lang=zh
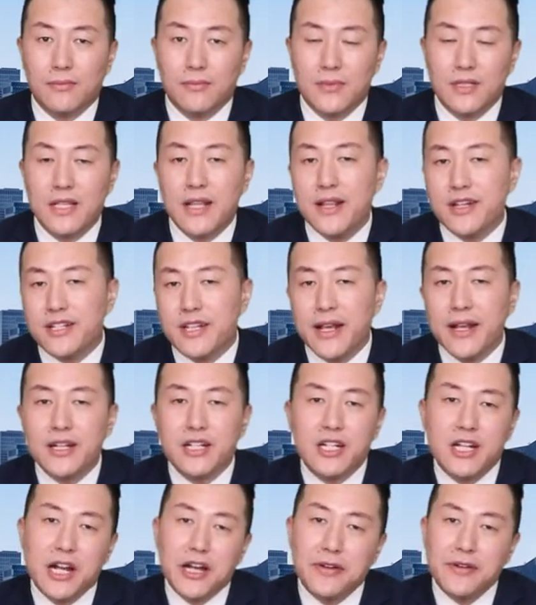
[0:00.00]
现在时间
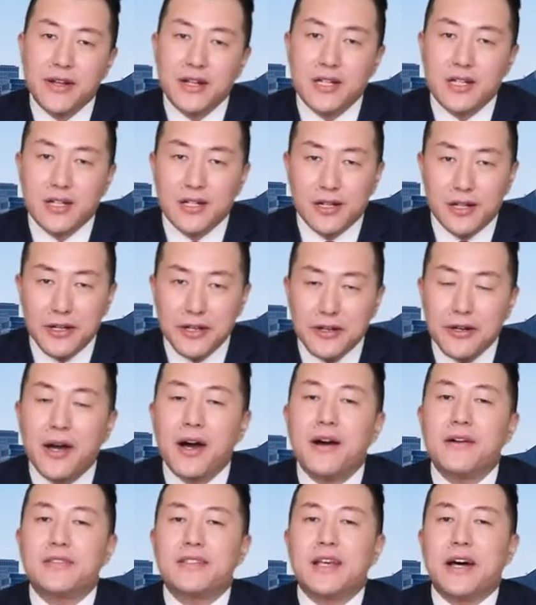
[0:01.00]
十二月十六
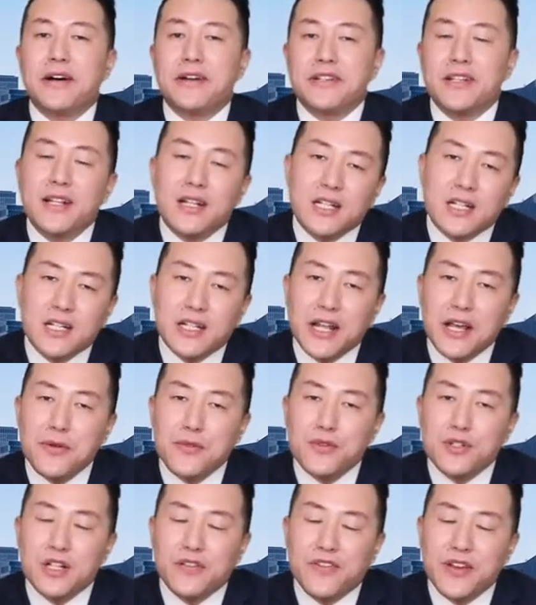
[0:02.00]
号早上的十
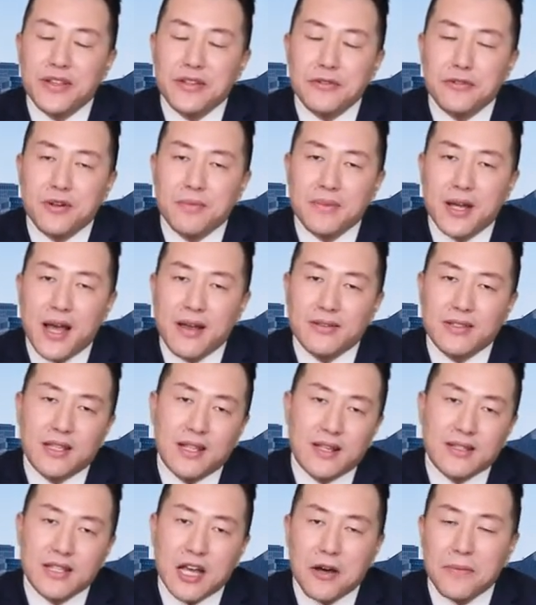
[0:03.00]
点五十分，我们看
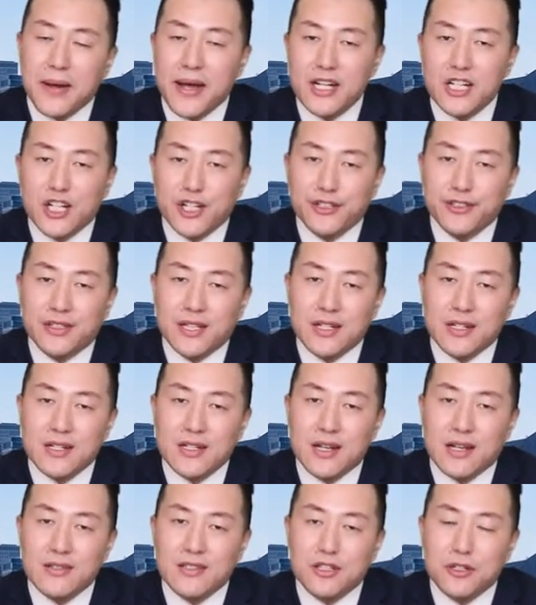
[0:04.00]
今天早盘整体
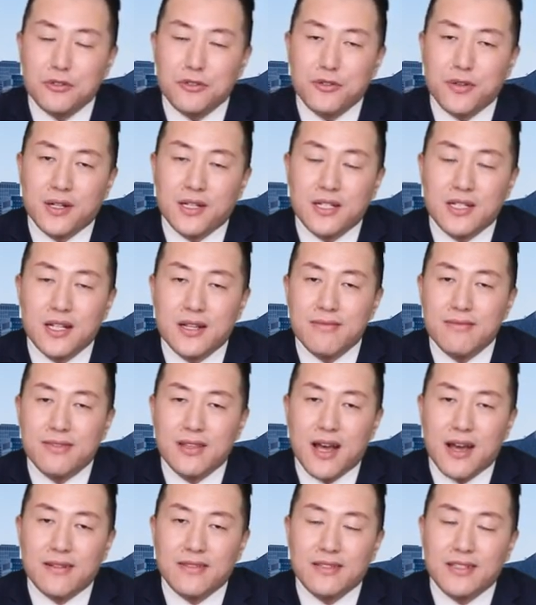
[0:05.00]
市场走出一个
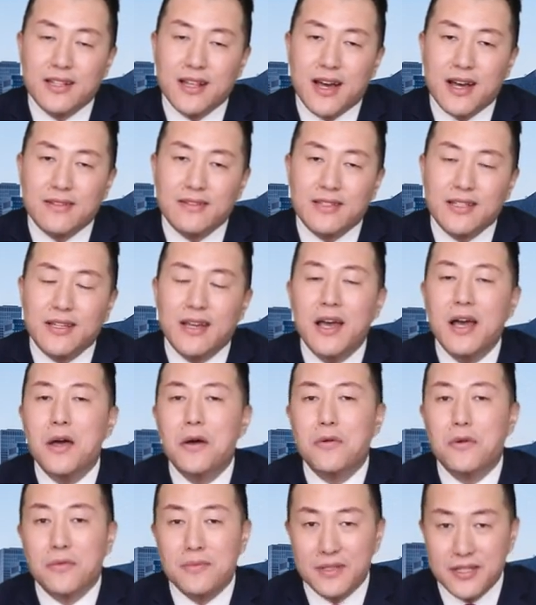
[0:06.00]
震荡性的行情。
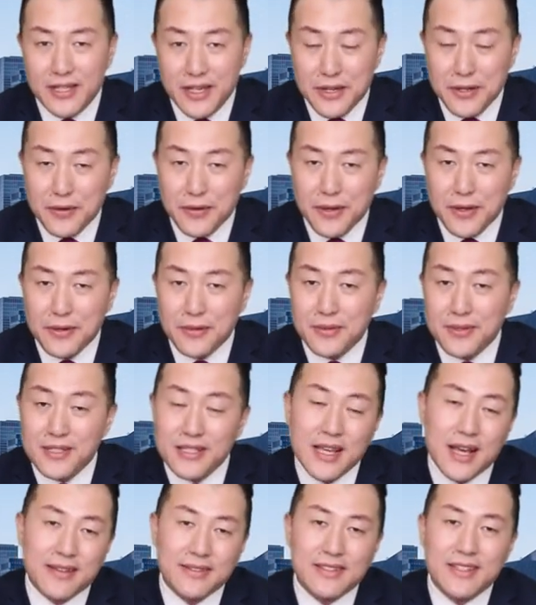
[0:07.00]
我们先回顾一
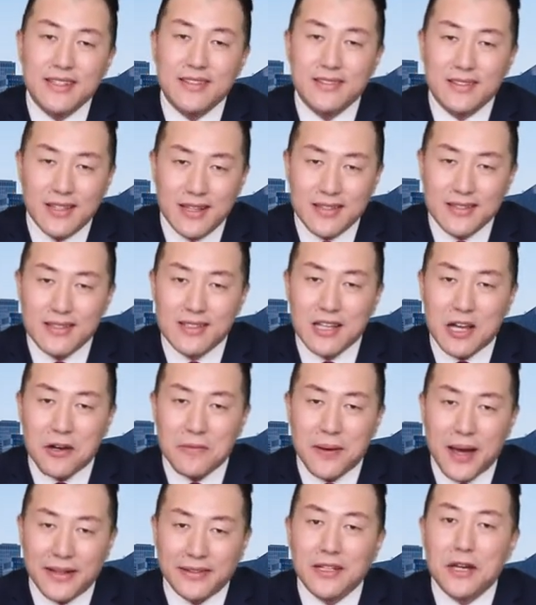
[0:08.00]
下今天
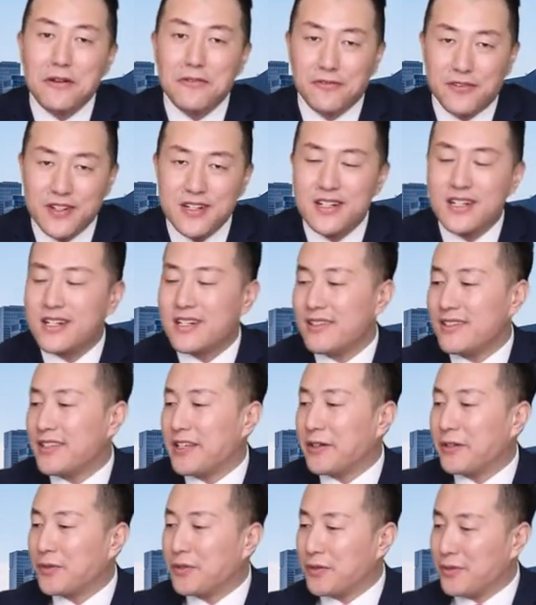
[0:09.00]
早盘的分时
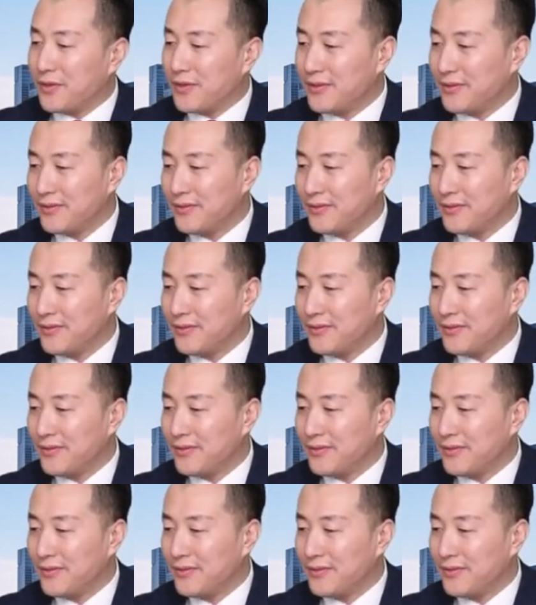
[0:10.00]
结构图。